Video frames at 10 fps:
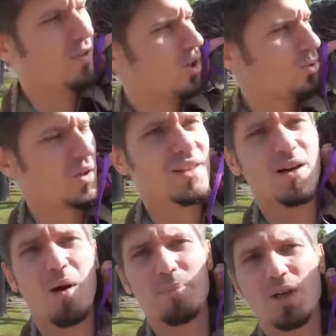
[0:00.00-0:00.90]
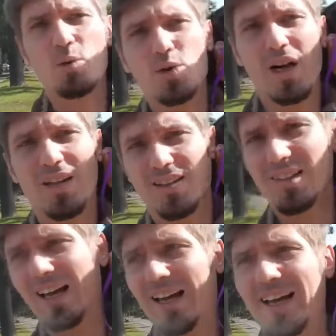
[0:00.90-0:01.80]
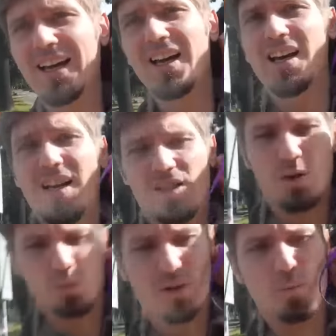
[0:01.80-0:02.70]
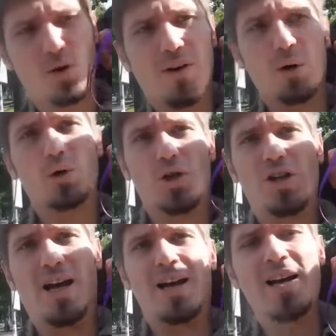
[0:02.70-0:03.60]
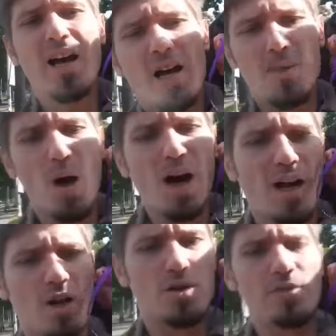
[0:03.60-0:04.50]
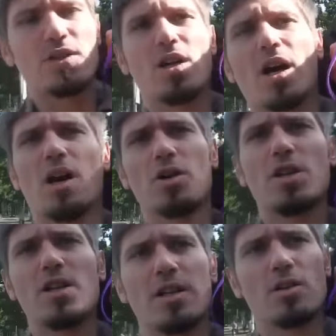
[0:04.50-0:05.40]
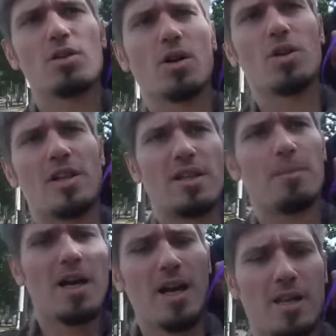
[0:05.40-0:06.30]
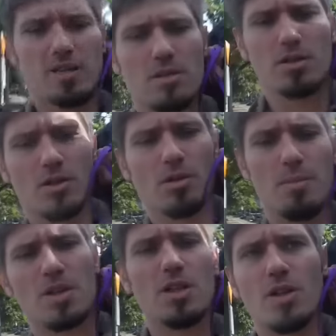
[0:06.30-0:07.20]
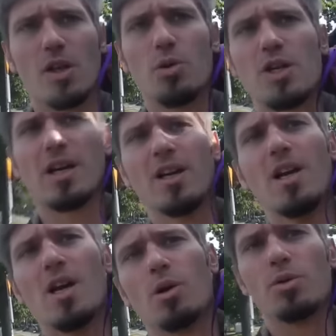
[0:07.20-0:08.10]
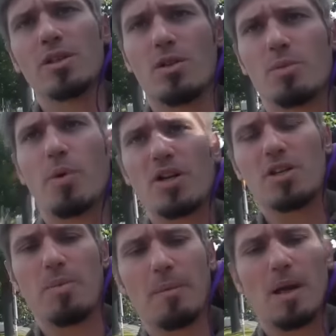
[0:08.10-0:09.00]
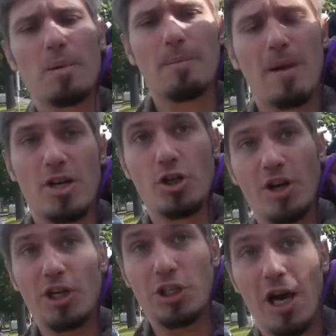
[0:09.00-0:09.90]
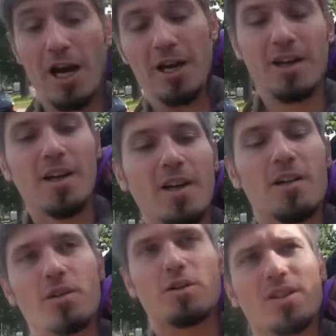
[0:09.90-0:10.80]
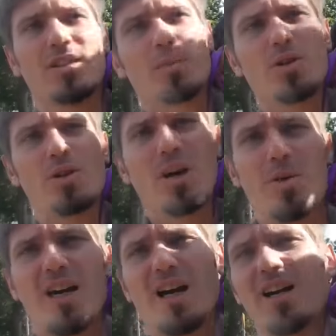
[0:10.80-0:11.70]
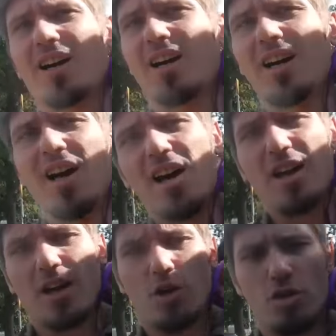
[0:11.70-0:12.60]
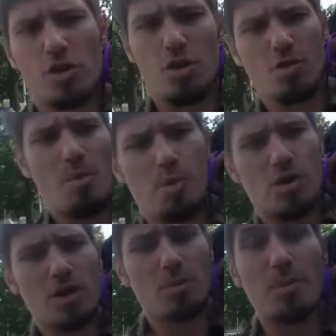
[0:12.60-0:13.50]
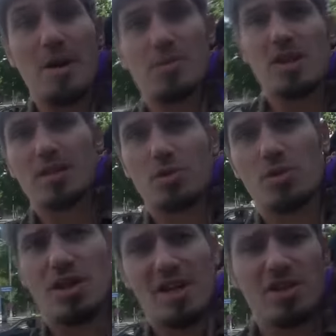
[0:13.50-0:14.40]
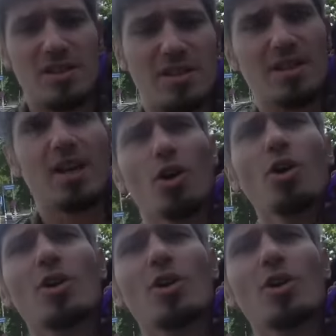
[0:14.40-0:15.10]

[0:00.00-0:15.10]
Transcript: wyrosły inne łapki, łóżka i tak dalej. Się zmutowały troszkę. No ale oczywiście okrzyknięto to, że tam e, to, to, to myszki to nie ludzie, ludzie są odporniejsi, bla bla bla bla, żeryjcie. No tak samo z kotami, jak jak koty żyrą te puszki, to pomijam, że nie chcą żreć nic innego,